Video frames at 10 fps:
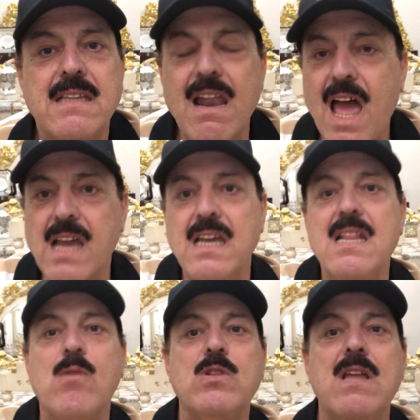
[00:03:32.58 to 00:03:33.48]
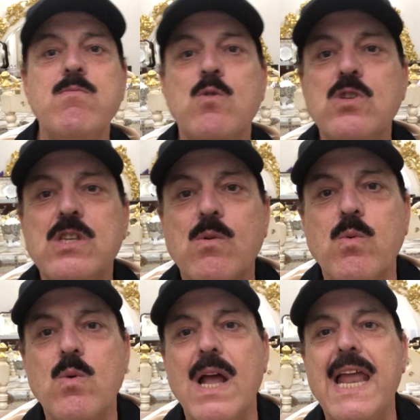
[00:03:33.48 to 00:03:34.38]
طالعه كده قدام جوزك
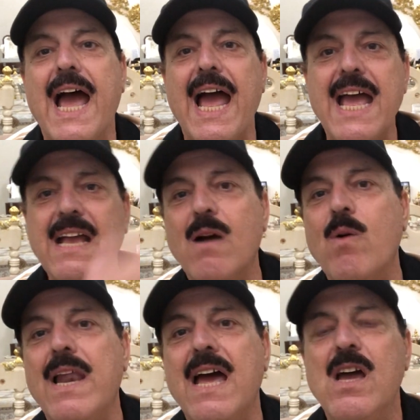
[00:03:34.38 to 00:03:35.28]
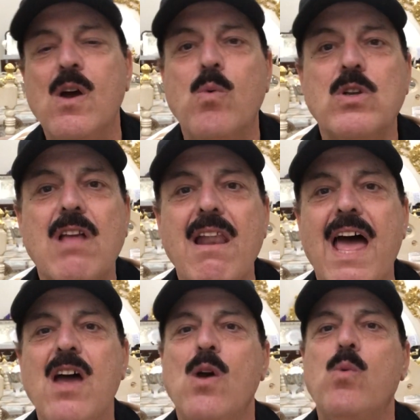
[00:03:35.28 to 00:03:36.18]
ولا حاجه ولا
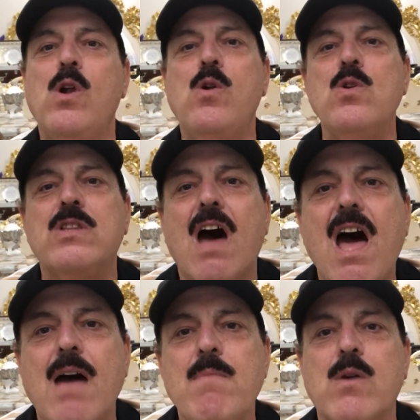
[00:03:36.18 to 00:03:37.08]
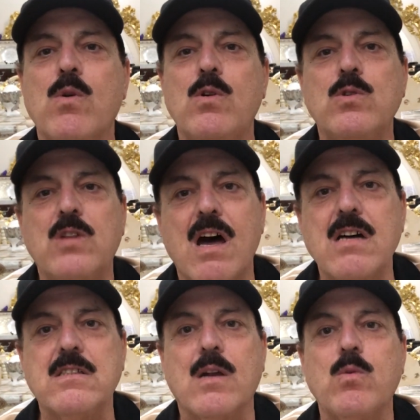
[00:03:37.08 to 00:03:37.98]
وطالعه واللون ده احمر واللون ده
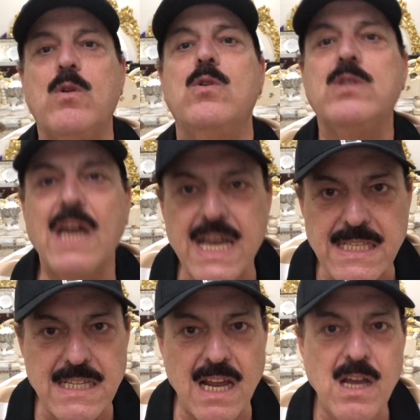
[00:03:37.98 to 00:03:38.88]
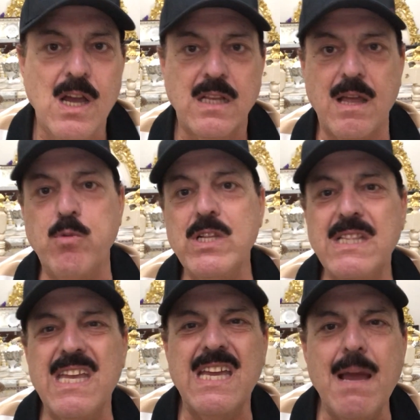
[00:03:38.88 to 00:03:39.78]
اخضر واللون ده ازرق طب
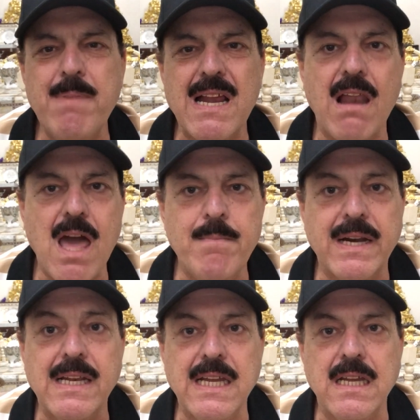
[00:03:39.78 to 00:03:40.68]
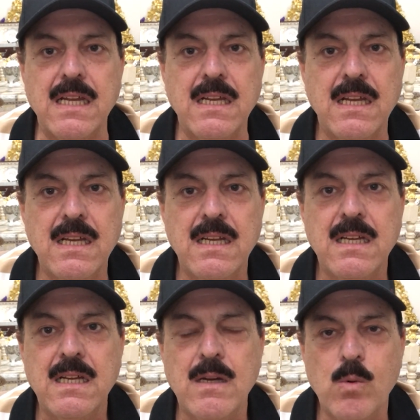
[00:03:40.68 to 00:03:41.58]
وانت جاب لك الاحمر ليه
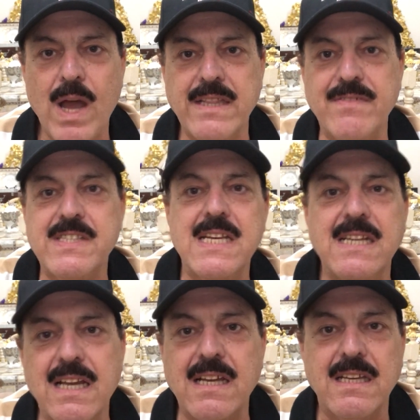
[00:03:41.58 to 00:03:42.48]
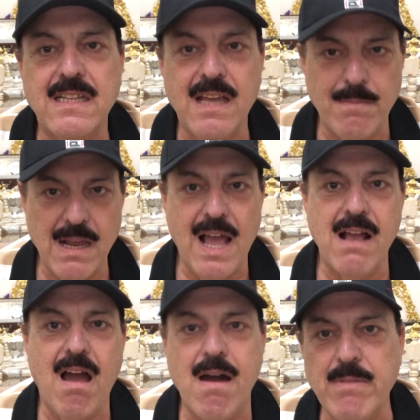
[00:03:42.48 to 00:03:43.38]
واحده في سنك يتجاب لك
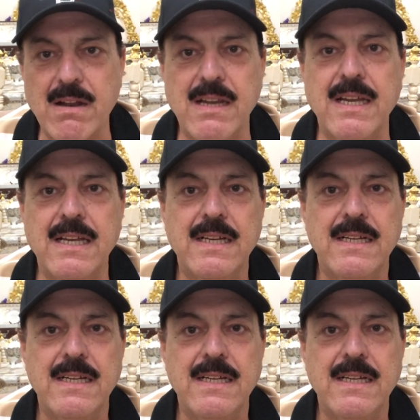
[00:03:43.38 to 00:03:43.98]
حاجه حمراء ليه